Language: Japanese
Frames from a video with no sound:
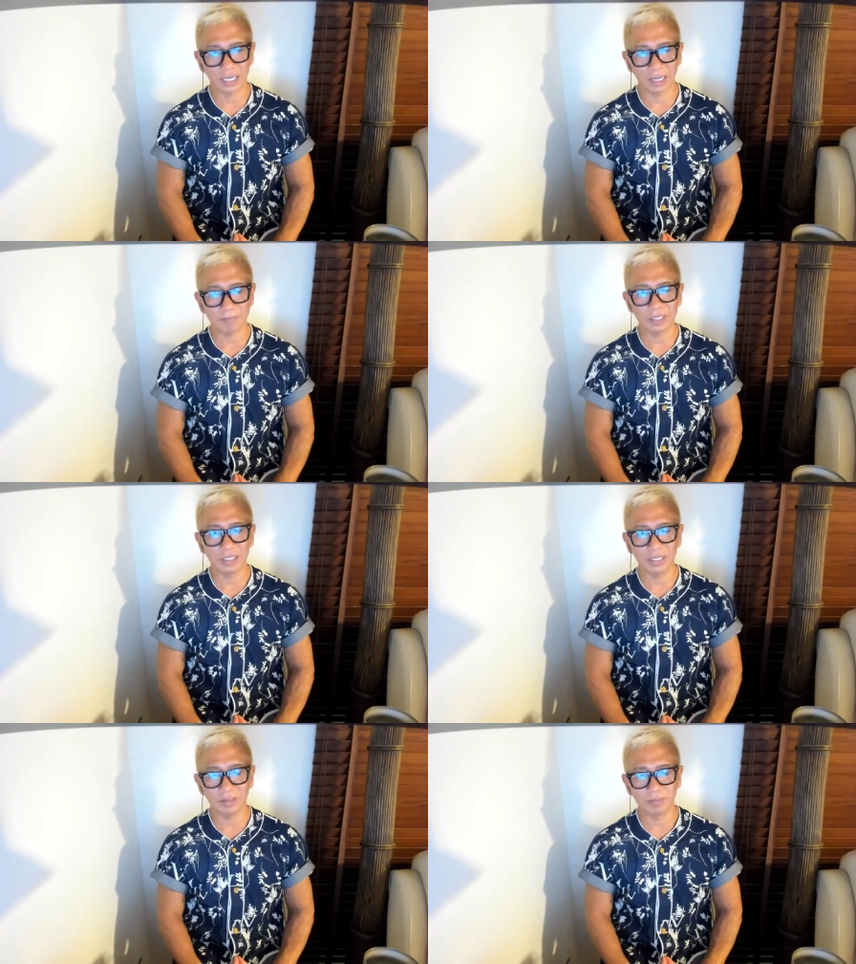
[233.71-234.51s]
やっぱ
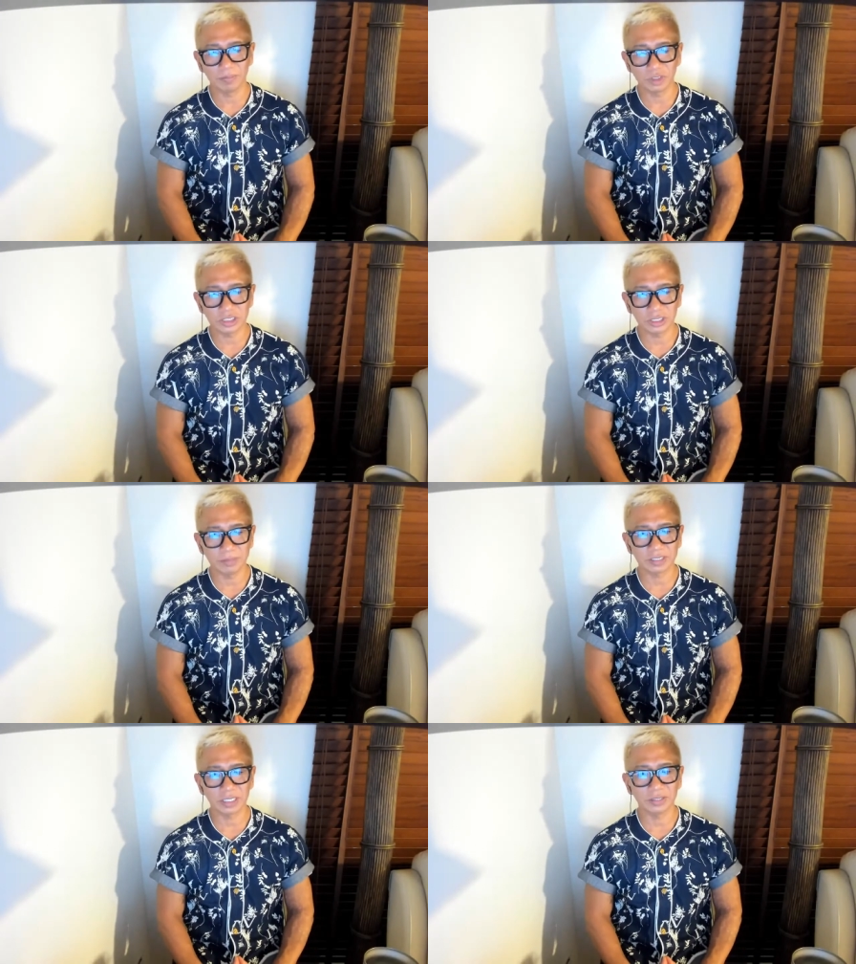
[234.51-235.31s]
り、もし、
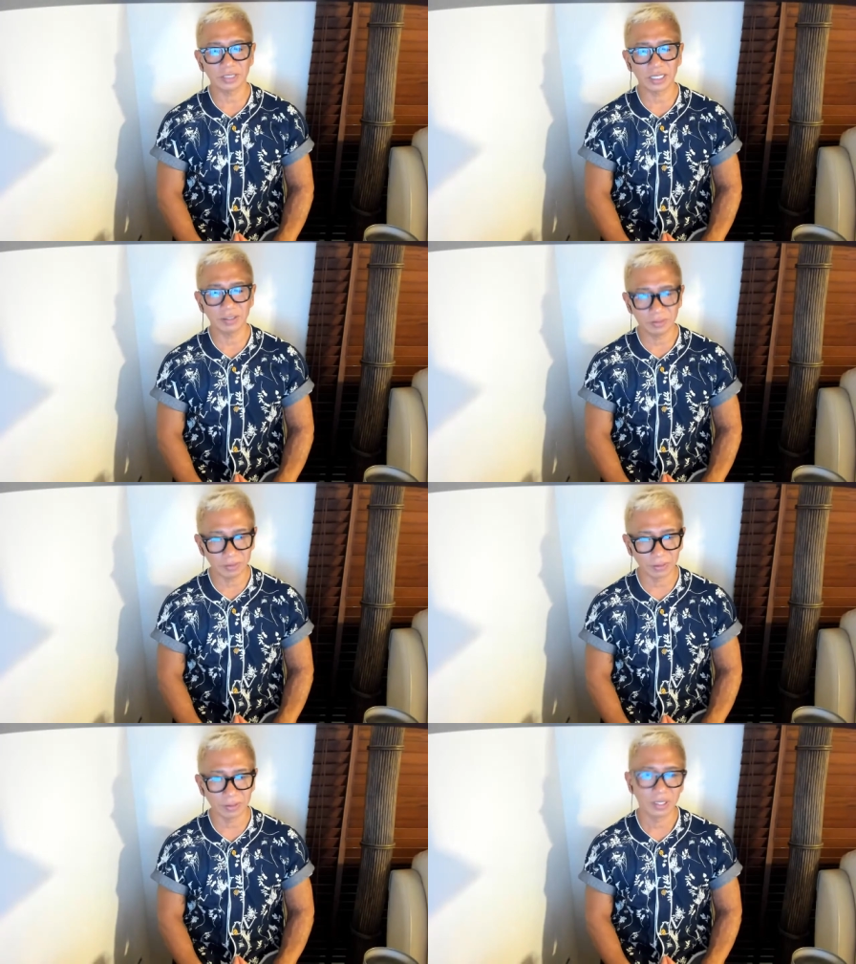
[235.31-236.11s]
マスラオさん
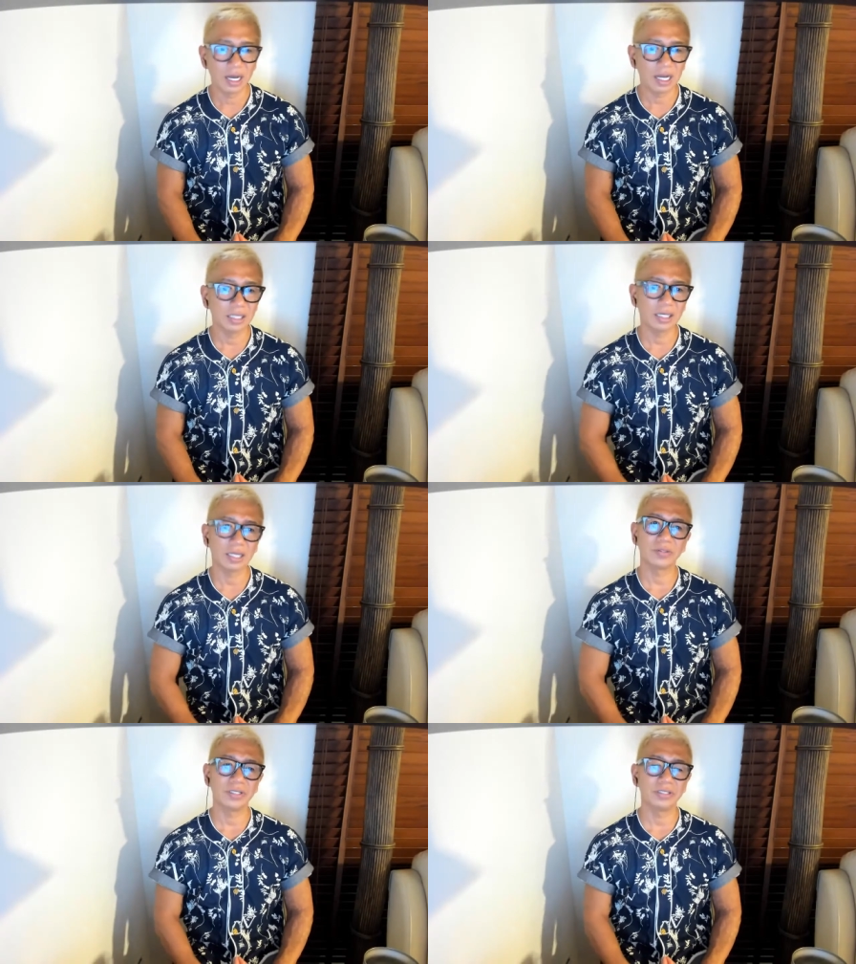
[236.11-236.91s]
を、あなたが
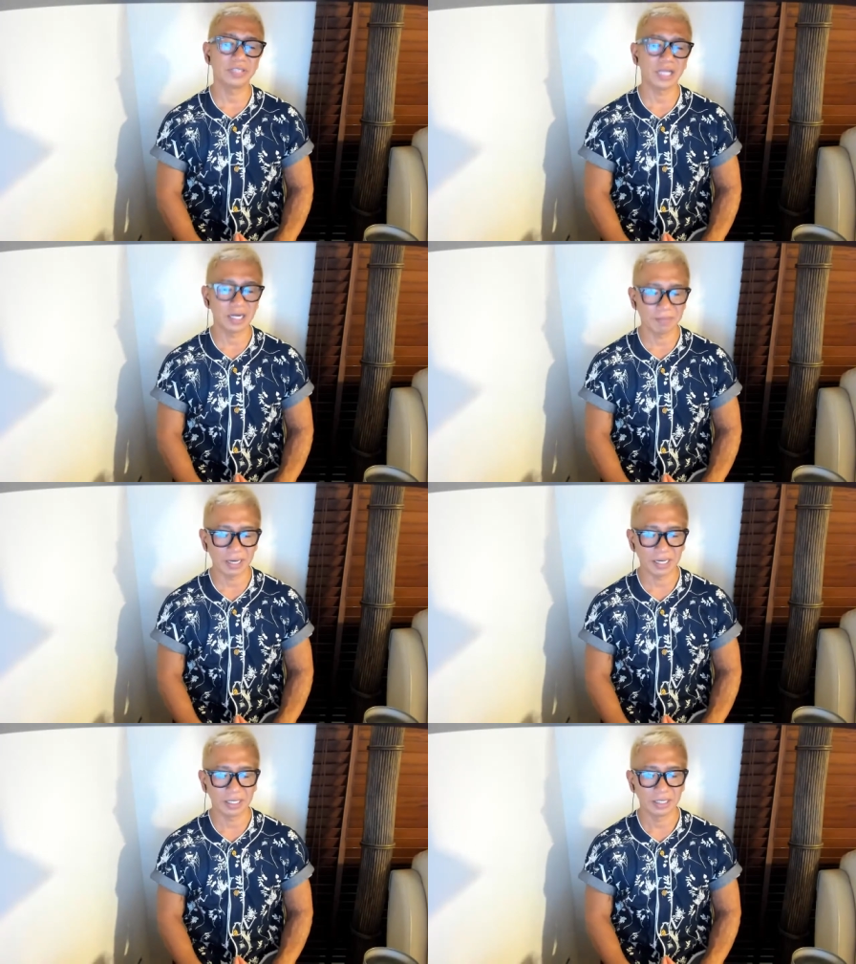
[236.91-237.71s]
拒否るんであれ
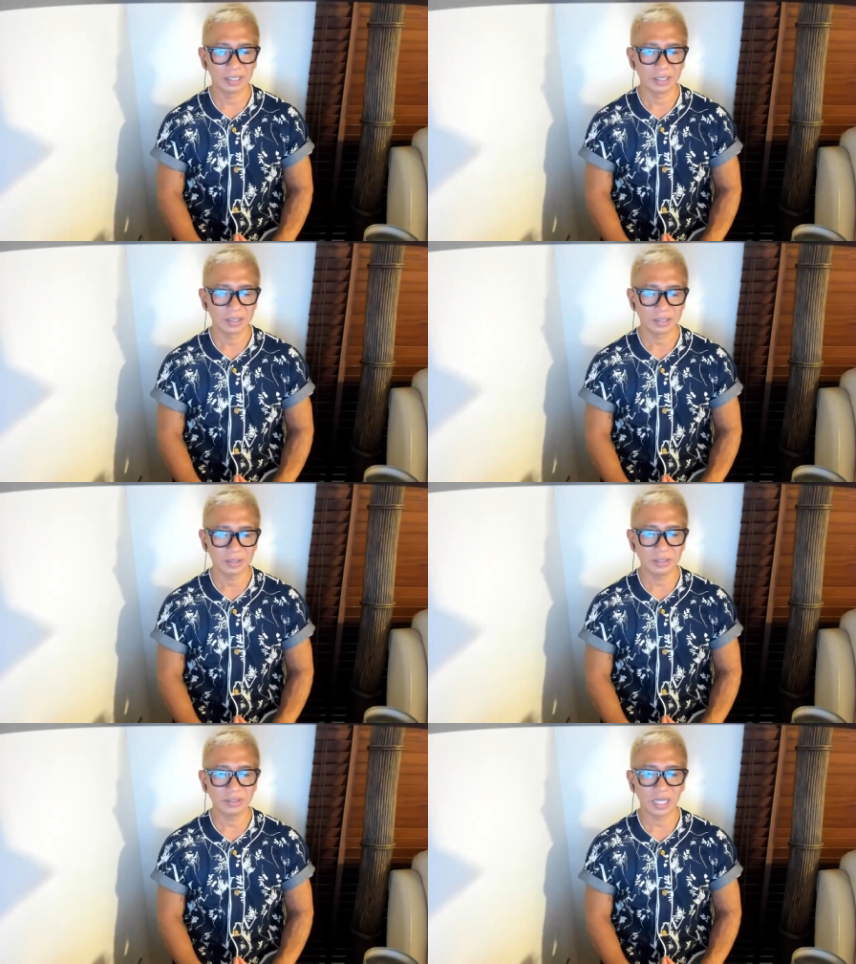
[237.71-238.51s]
ば、拒
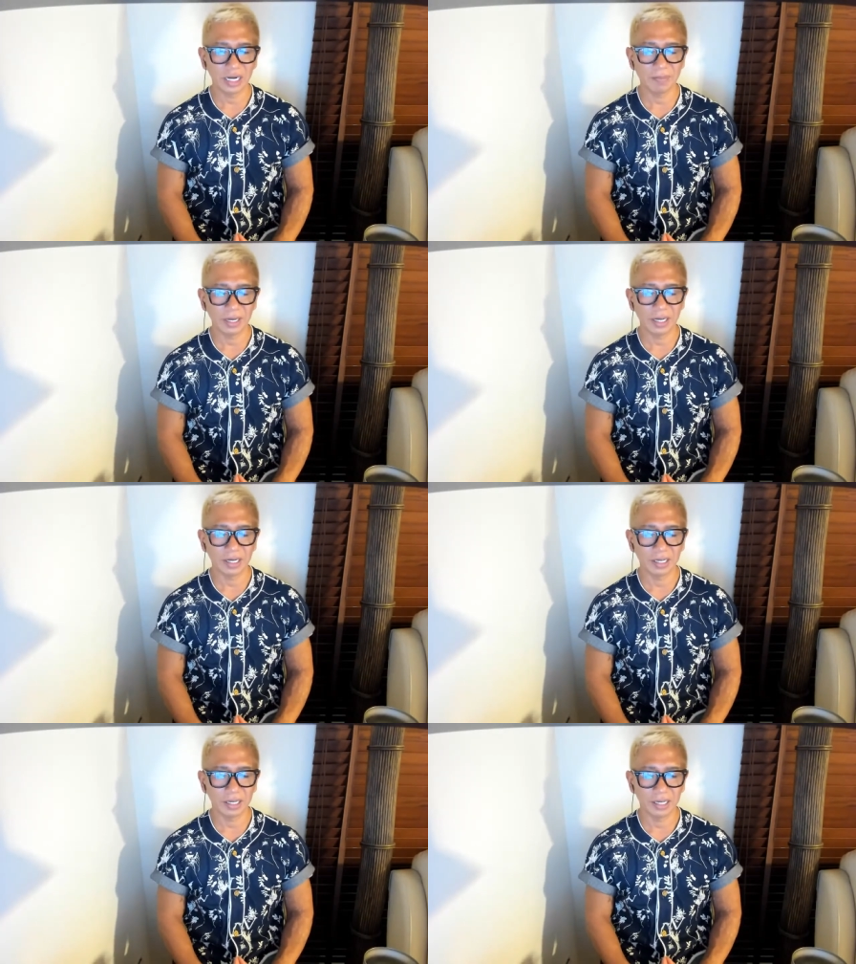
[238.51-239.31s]
否るんであれば、
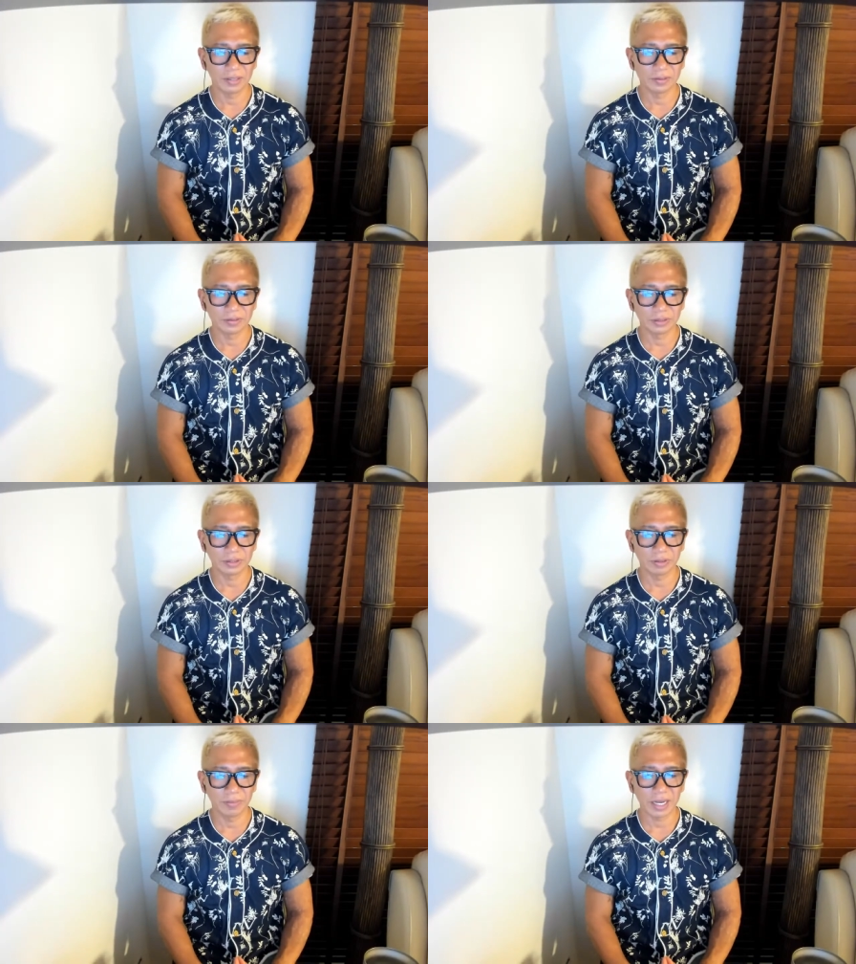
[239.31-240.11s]
あの、
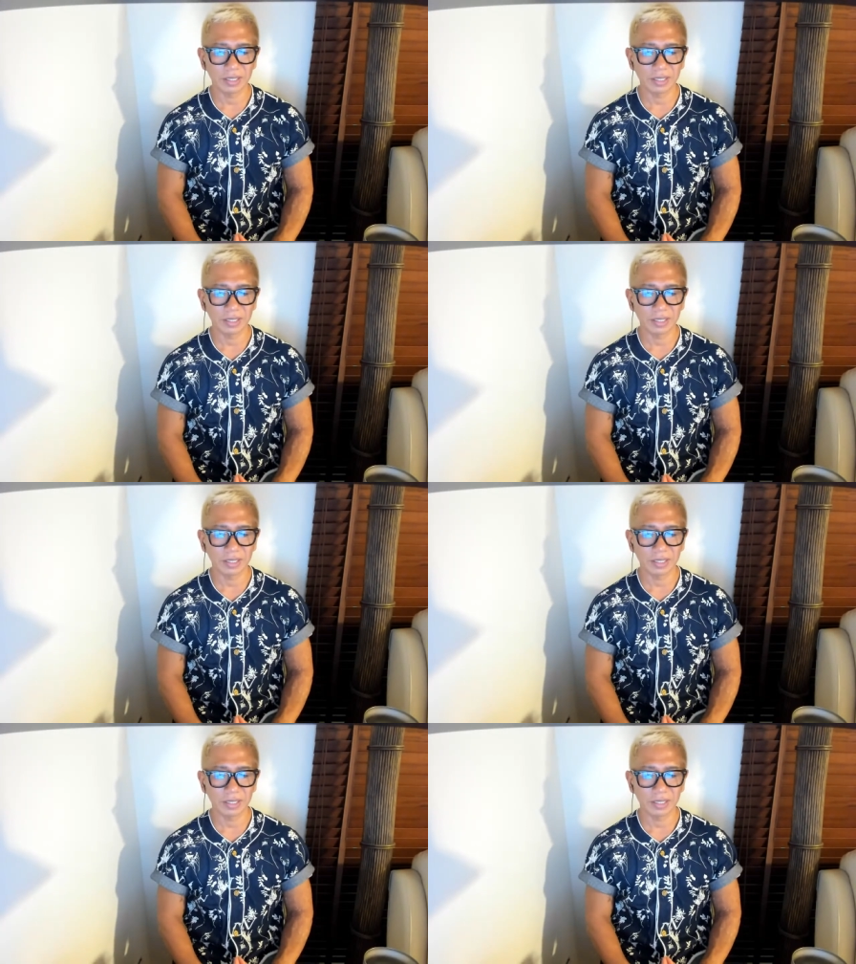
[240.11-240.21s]
お前が